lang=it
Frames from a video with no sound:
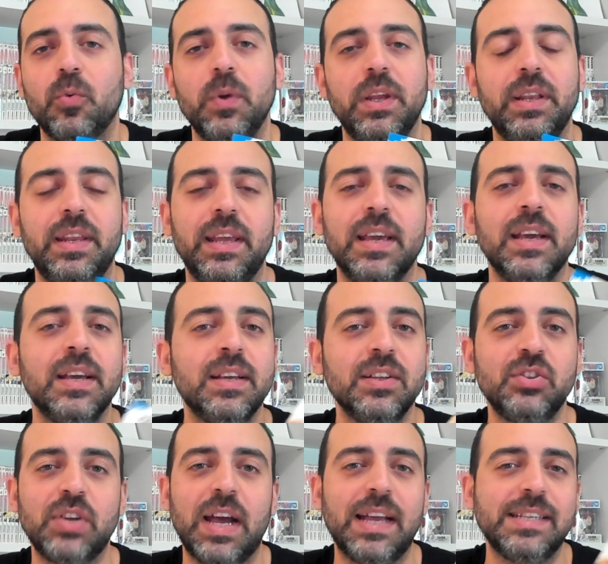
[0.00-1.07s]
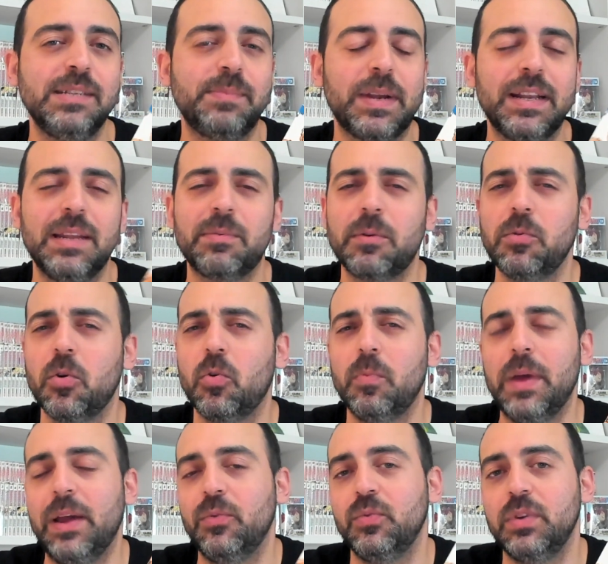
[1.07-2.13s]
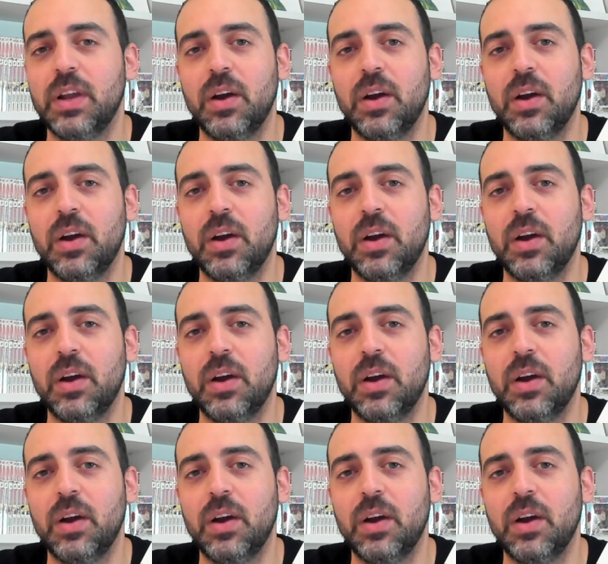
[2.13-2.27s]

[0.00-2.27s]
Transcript: quindi cioè si prende proprio come un,